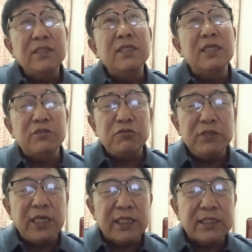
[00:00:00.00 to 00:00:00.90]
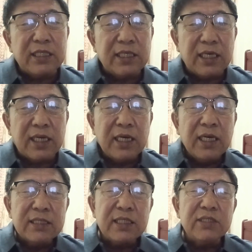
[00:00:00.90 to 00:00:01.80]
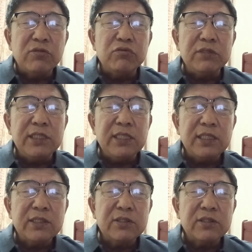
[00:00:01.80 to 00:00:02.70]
这个去年这个他的徒弟